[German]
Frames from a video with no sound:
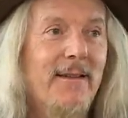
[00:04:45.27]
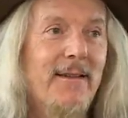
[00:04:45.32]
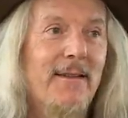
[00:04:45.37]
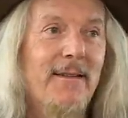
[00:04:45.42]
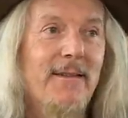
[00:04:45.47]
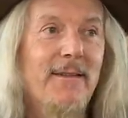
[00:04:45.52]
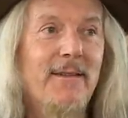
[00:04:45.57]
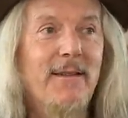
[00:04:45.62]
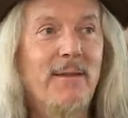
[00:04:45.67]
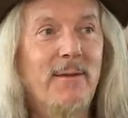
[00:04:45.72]

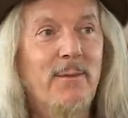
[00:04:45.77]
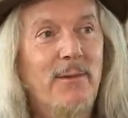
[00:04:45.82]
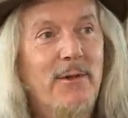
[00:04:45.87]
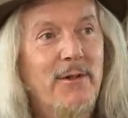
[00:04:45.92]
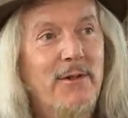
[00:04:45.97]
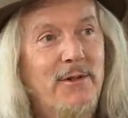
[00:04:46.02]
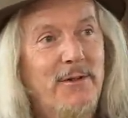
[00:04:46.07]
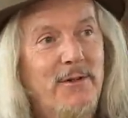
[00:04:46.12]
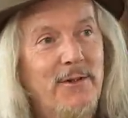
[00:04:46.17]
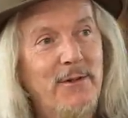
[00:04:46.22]
Also da
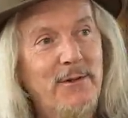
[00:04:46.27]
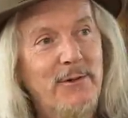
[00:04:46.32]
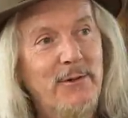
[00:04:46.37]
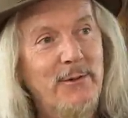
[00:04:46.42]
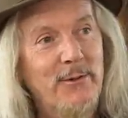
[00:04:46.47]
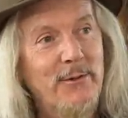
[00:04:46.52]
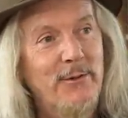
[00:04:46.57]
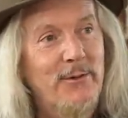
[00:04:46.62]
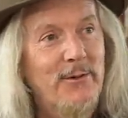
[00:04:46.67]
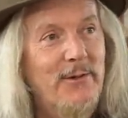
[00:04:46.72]
bin ich nicht
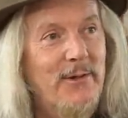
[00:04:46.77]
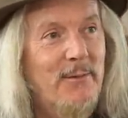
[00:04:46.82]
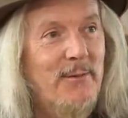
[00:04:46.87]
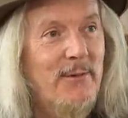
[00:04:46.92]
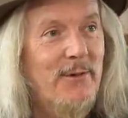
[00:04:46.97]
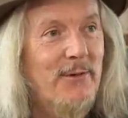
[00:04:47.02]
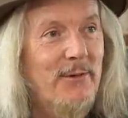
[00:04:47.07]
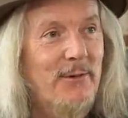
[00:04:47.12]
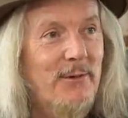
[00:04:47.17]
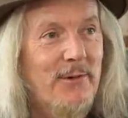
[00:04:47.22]
so
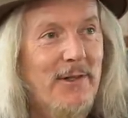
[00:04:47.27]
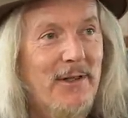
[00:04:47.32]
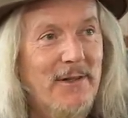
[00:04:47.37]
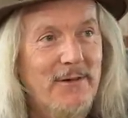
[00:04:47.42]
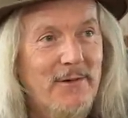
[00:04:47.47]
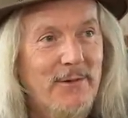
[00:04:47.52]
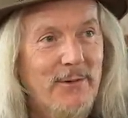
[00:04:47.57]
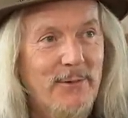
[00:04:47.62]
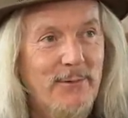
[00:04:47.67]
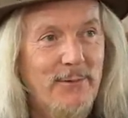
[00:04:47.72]
immer so
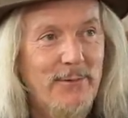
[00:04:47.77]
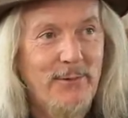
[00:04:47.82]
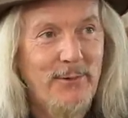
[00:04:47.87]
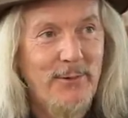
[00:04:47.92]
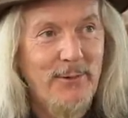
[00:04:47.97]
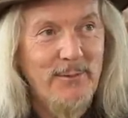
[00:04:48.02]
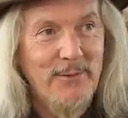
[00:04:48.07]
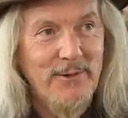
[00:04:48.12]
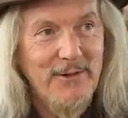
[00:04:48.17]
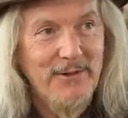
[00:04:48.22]
ganz
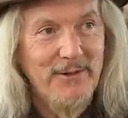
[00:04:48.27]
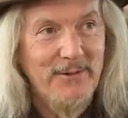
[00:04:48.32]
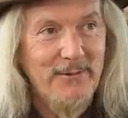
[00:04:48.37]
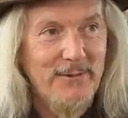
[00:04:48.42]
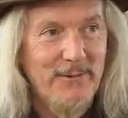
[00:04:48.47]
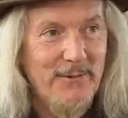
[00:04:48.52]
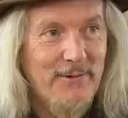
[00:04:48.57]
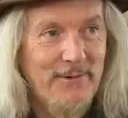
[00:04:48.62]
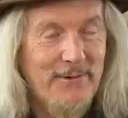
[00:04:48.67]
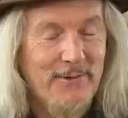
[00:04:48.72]
konform mit,
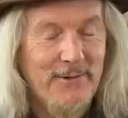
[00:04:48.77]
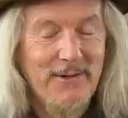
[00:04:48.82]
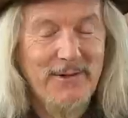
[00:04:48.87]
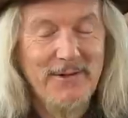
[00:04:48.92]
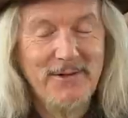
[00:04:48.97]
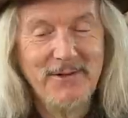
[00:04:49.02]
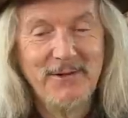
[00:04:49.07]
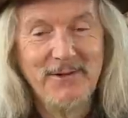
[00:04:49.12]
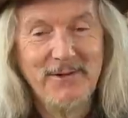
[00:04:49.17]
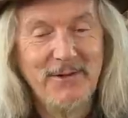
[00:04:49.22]
also
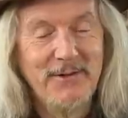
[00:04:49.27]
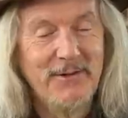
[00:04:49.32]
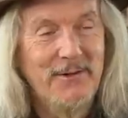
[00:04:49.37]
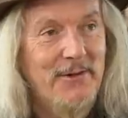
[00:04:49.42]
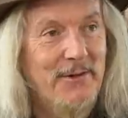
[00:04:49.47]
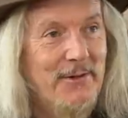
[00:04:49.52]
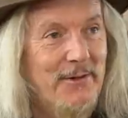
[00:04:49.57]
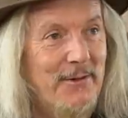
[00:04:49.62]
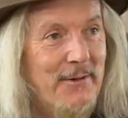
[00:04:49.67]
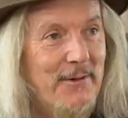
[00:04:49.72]
ganz sicher
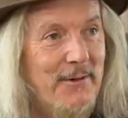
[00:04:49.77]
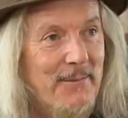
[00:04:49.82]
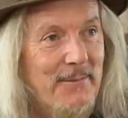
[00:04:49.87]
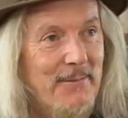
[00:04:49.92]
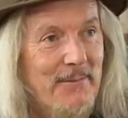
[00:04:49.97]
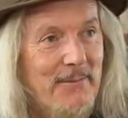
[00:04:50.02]
nicht. Ne?